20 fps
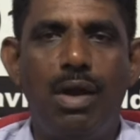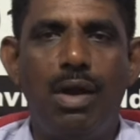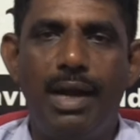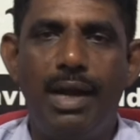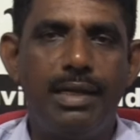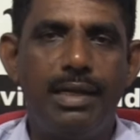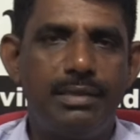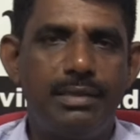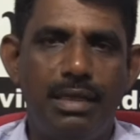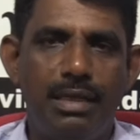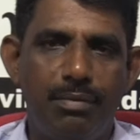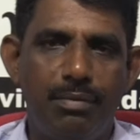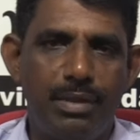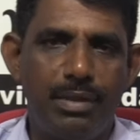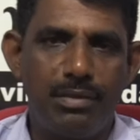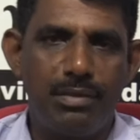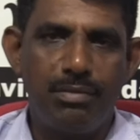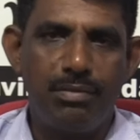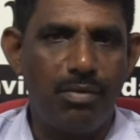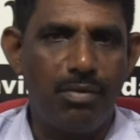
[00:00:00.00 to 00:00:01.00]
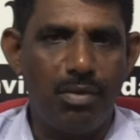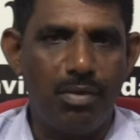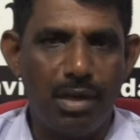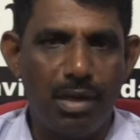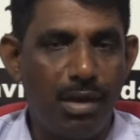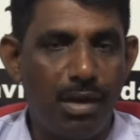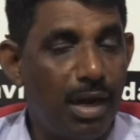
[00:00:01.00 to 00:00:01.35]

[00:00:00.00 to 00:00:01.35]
அடித்தளம் எதுவும் அவருடன்